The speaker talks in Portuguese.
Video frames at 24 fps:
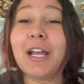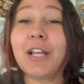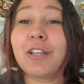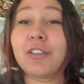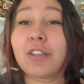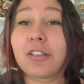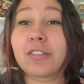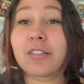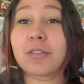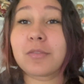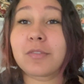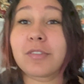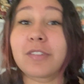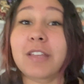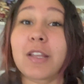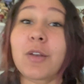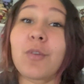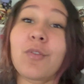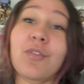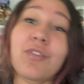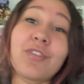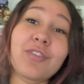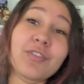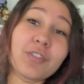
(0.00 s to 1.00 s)
Nós vamos fazer
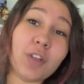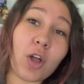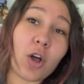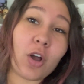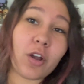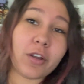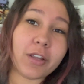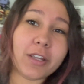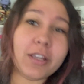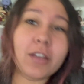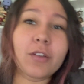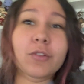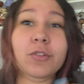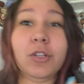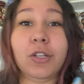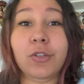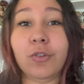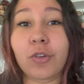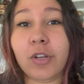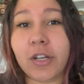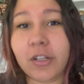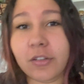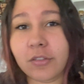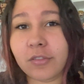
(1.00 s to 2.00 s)
um vlog, eu tô
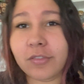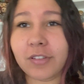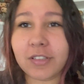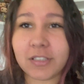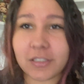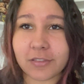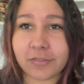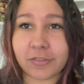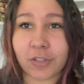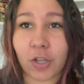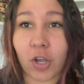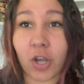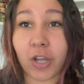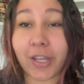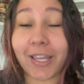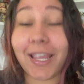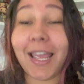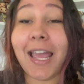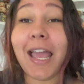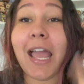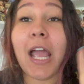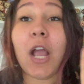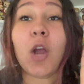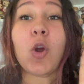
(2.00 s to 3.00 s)
adorando fazer vlog,
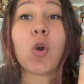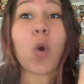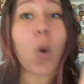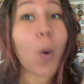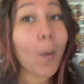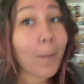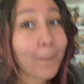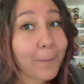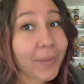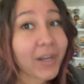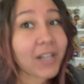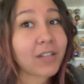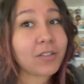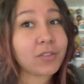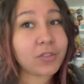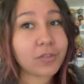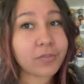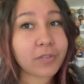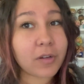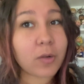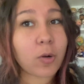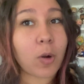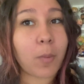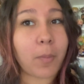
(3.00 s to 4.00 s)
comprando
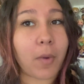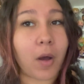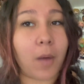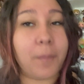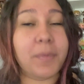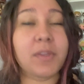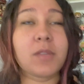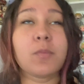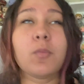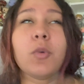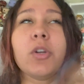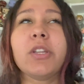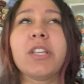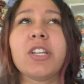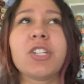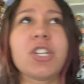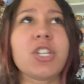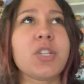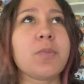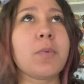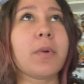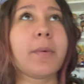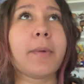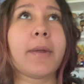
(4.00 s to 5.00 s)
Funko Pops. Muita
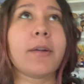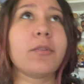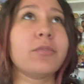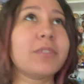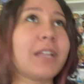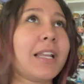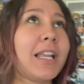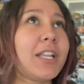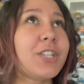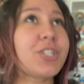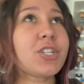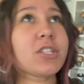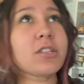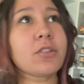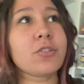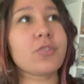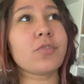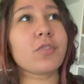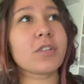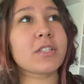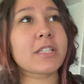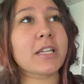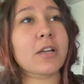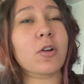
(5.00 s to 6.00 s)
gente me pergunta, Letícia,
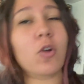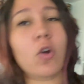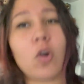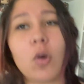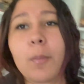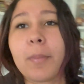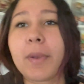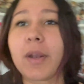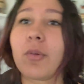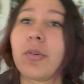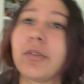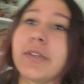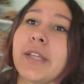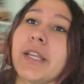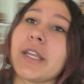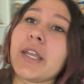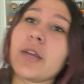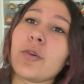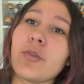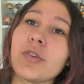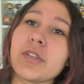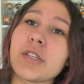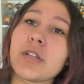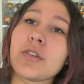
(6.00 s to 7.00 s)
onde você compra? Quanto é
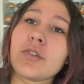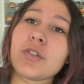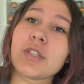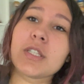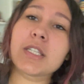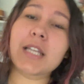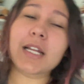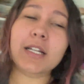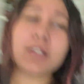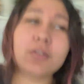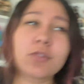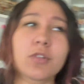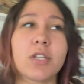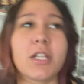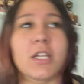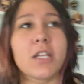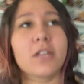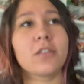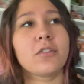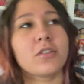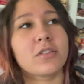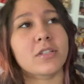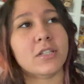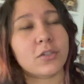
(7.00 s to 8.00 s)
que custa nos Estados
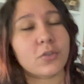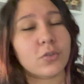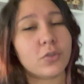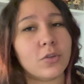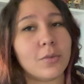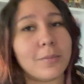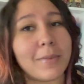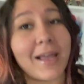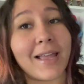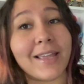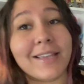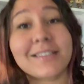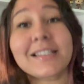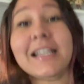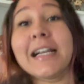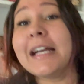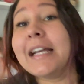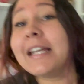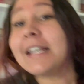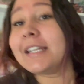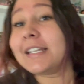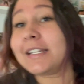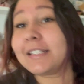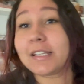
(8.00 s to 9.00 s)
Unidos e tudo mais?
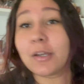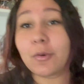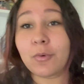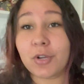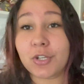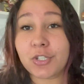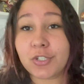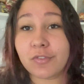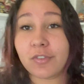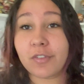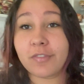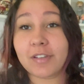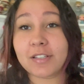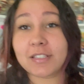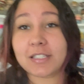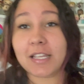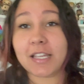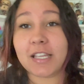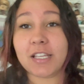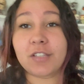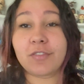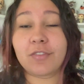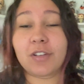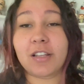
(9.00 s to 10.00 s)
Então hoje eu vou fazer
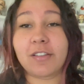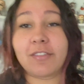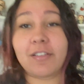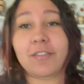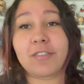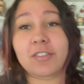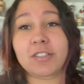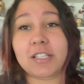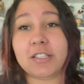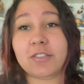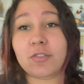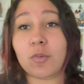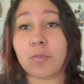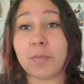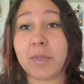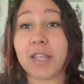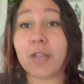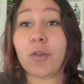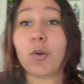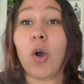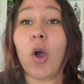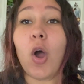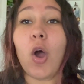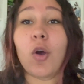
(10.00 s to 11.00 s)
isso, vou levar vocês
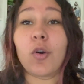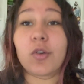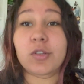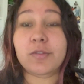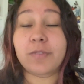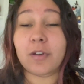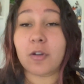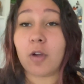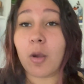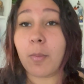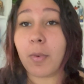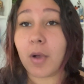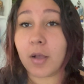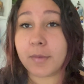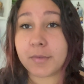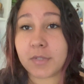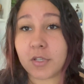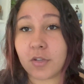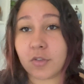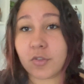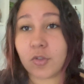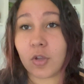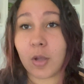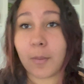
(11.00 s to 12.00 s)
comigo. Os Funko Pops
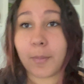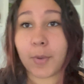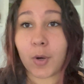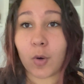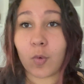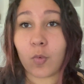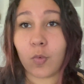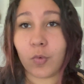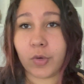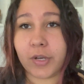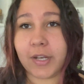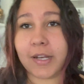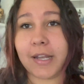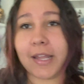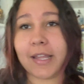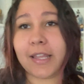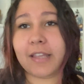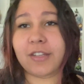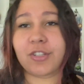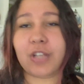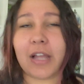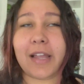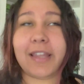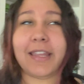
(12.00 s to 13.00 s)
que eu estou à procura, né,
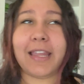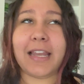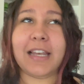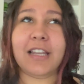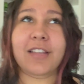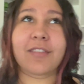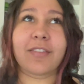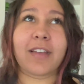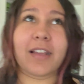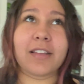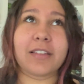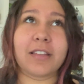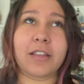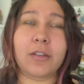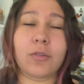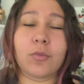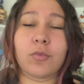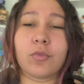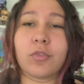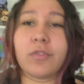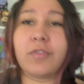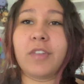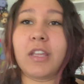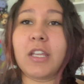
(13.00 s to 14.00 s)
que aqui eles fazem
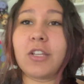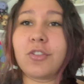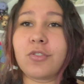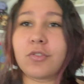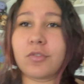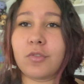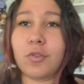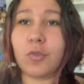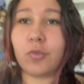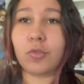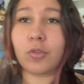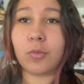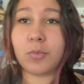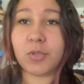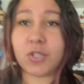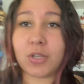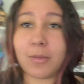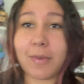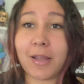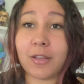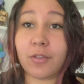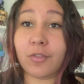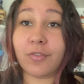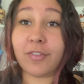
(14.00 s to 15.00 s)
uns vídeos, vídeos no YouTube
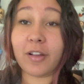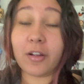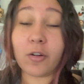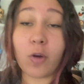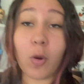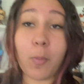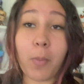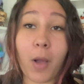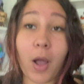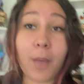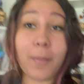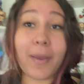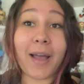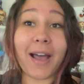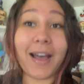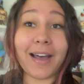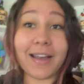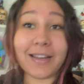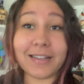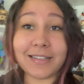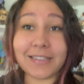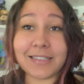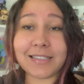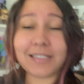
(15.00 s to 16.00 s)
chamado Funko Pop
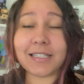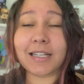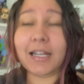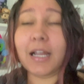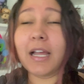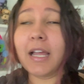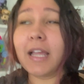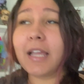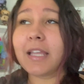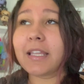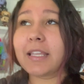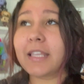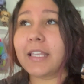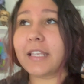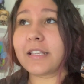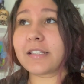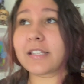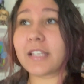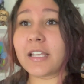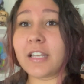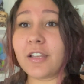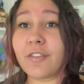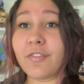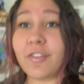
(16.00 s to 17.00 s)
Hunt, que
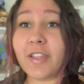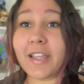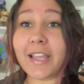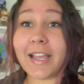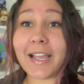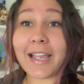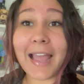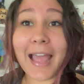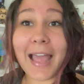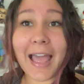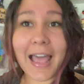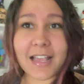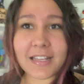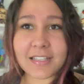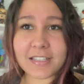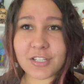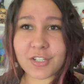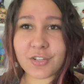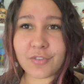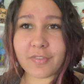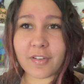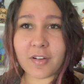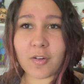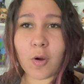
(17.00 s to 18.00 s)
significa caça
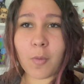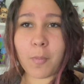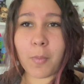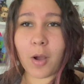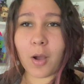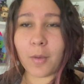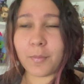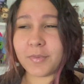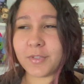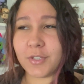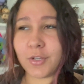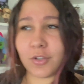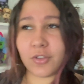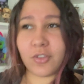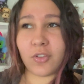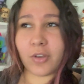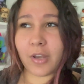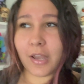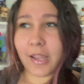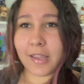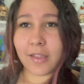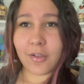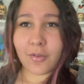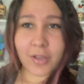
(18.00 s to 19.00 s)
de Funko Pops, e eu
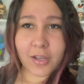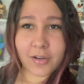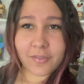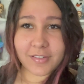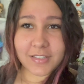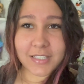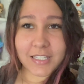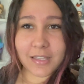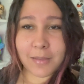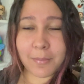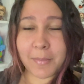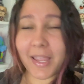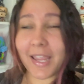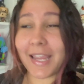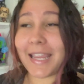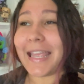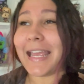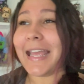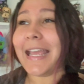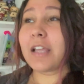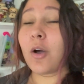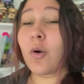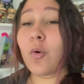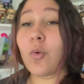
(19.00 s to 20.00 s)
adorei, eu quero fazer também.
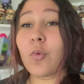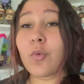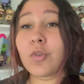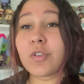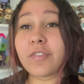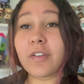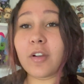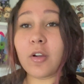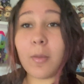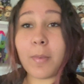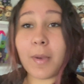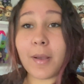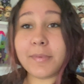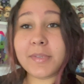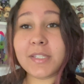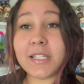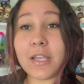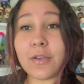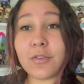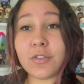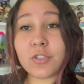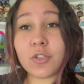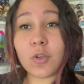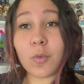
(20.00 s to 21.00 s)
Então, os Funko Pops
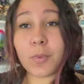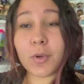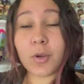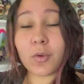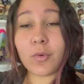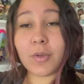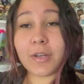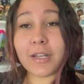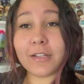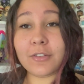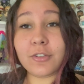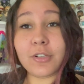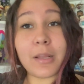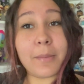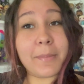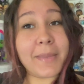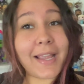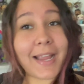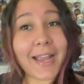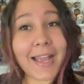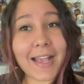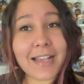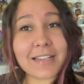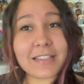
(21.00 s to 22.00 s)
que eu estou procurando na
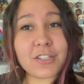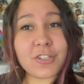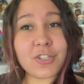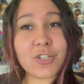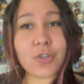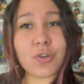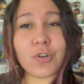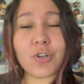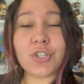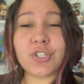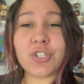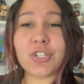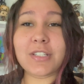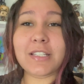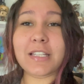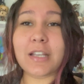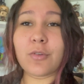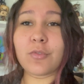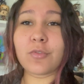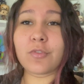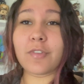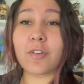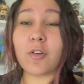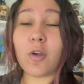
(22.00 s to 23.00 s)
minha caça de hoje
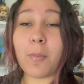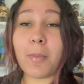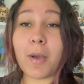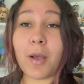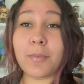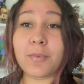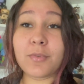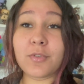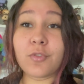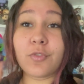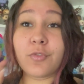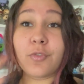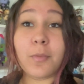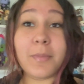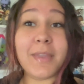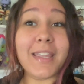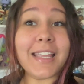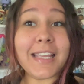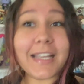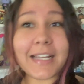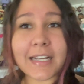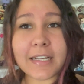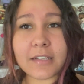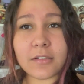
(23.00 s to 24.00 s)
são os Funko Pops do filme
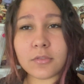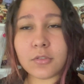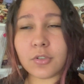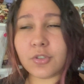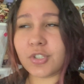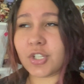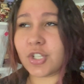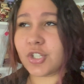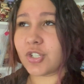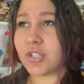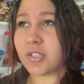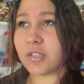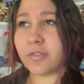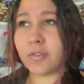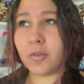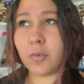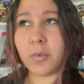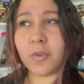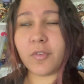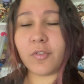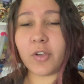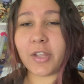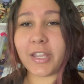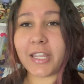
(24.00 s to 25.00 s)
Encanto, gente. Esse
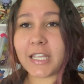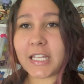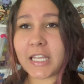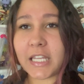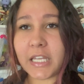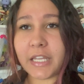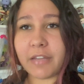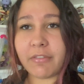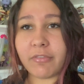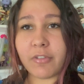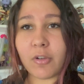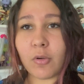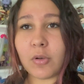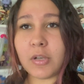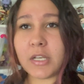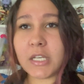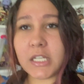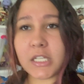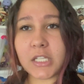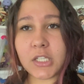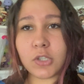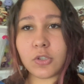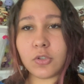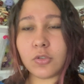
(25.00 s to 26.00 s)
filme foi incrível,
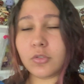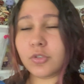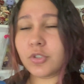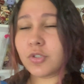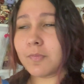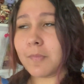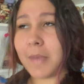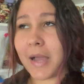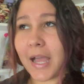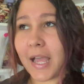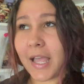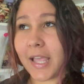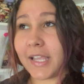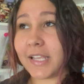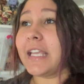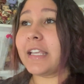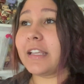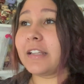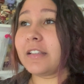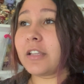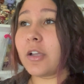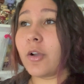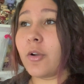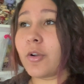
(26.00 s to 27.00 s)
lindo demais.
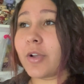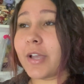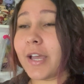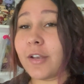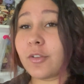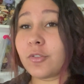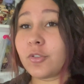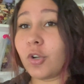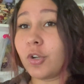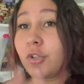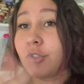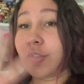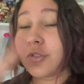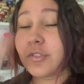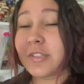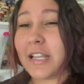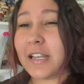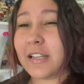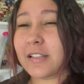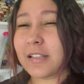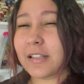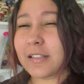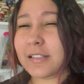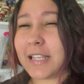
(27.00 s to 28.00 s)
Então, eu quero todos.
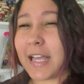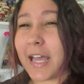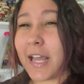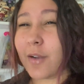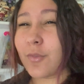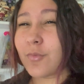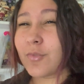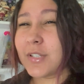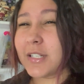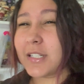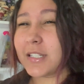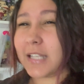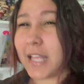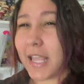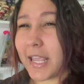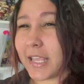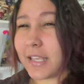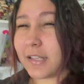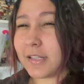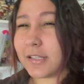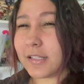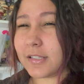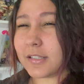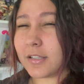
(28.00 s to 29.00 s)
Eles lançaram
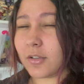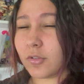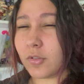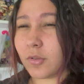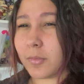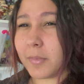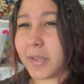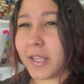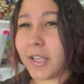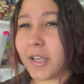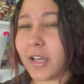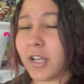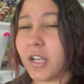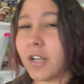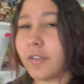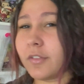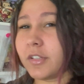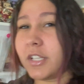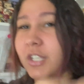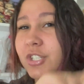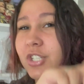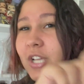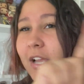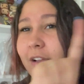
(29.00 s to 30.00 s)
seis, se eu não me engano, eu
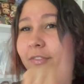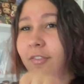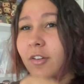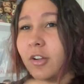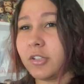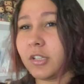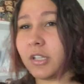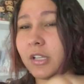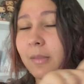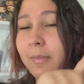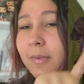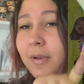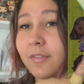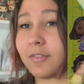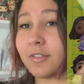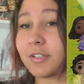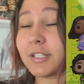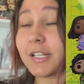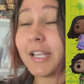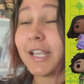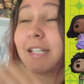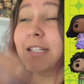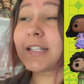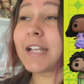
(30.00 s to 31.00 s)
vou deixar a foto aqui pra
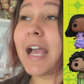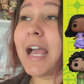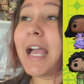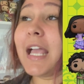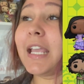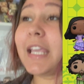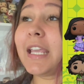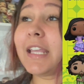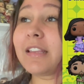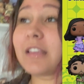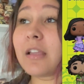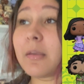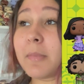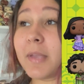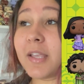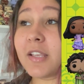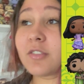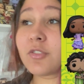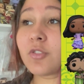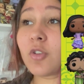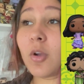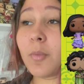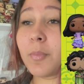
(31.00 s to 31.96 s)
vocês. E também estou à